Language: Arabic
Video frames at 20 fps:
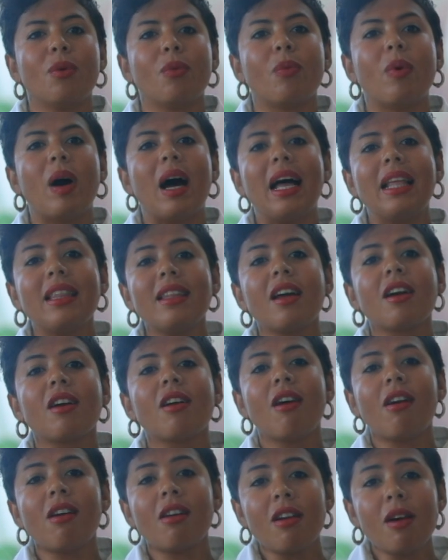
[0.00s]
وقعدنا
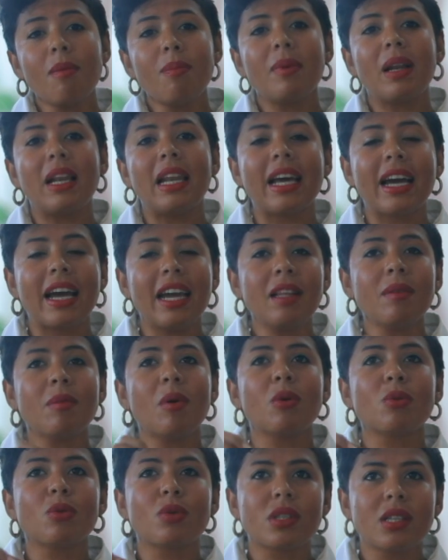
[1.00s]
نجرب لغايه
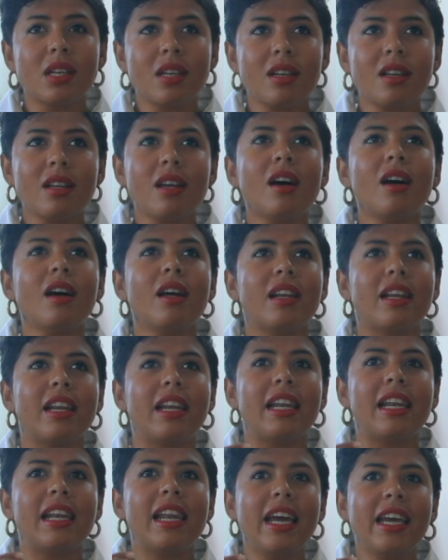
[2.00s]
ما وصلنا
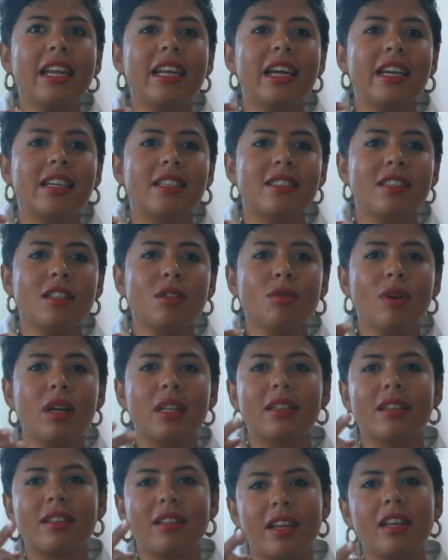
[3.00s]
للي احنا عايزينه
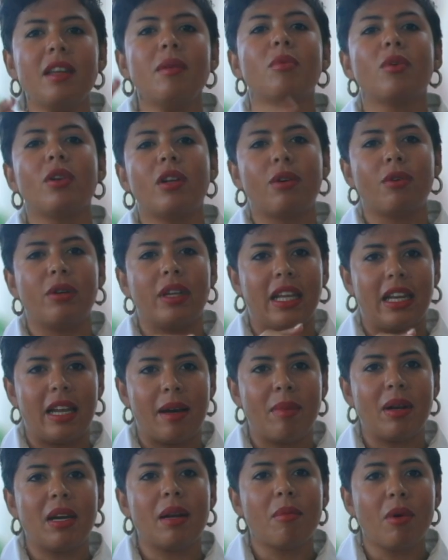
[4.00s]
عند تاني بوليرو يعني
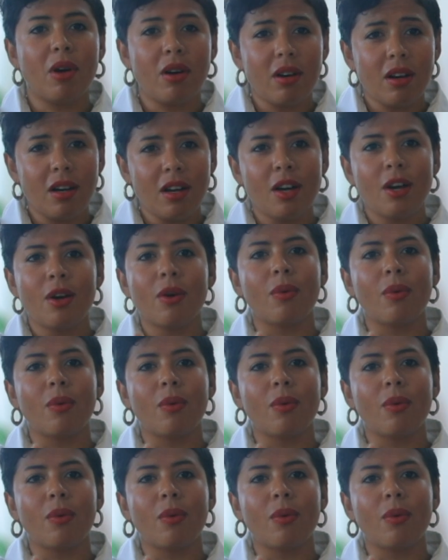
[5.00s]
عملنا مره